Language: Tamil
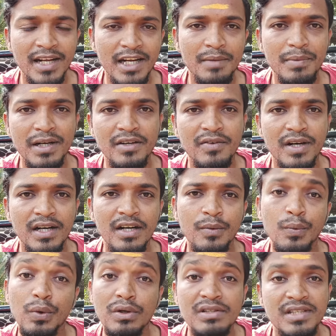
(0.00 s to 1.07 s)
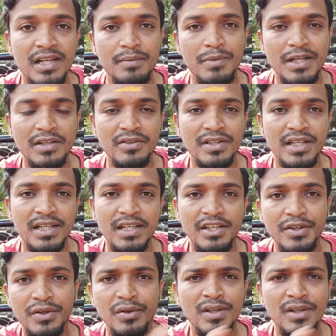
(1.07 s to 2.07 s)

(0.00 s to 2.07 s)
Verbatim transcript: நிறைய பேருக்கு வரல ஒரு சில பேருக்கு வந்திருக்கு